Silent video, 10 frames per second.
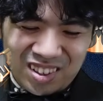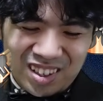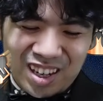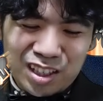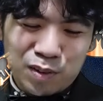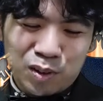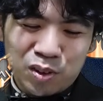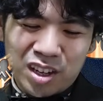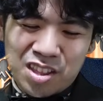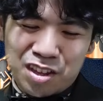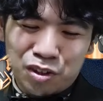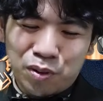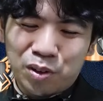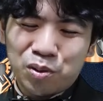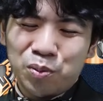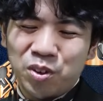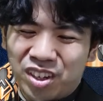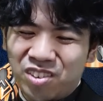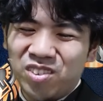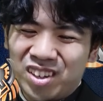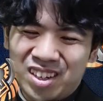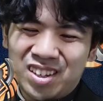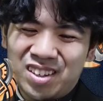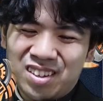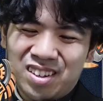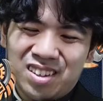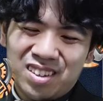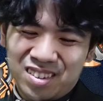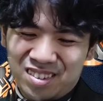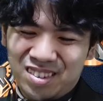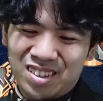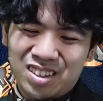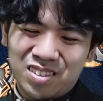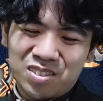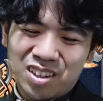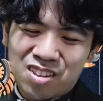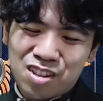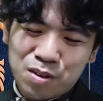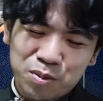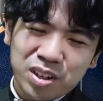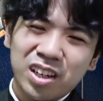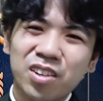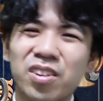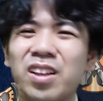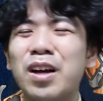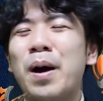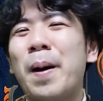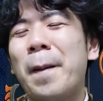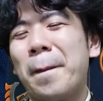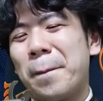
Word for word: アーティファクトがエンチャントを割ることもできるのか。ああ、渋いカードだな。